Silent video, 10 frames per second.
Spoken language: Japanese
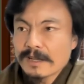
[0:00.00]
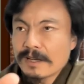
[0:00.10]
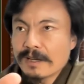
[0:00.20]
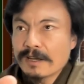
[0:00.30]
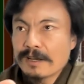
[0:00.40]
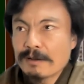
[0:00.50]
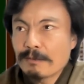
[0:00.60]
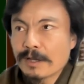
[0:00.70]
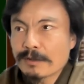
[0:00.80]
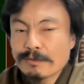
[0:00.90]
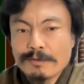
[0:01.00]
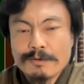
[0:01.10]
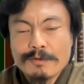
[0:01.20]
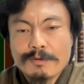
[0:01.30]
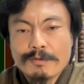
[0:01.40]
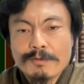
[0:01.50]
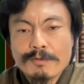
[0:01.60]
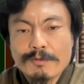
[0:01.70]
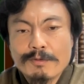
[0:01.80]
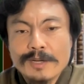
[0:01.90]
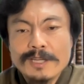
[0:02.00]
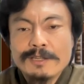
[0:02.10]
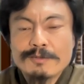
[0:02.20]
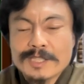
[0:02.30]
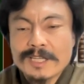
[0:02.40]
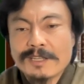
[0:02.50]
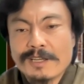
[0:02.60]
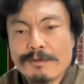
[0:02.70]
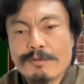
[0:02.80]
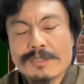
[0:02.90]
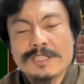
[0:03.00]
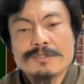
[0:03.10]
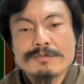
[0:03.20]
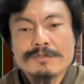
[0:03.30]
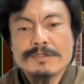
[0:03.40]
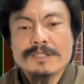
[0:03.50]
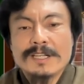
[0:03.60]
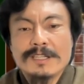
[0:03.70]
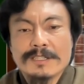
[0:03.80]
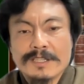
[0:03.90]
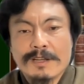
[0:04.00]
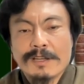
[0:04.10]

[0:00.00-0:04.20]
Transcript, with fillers: えー、まあ、そのこれの算定の基準がですね、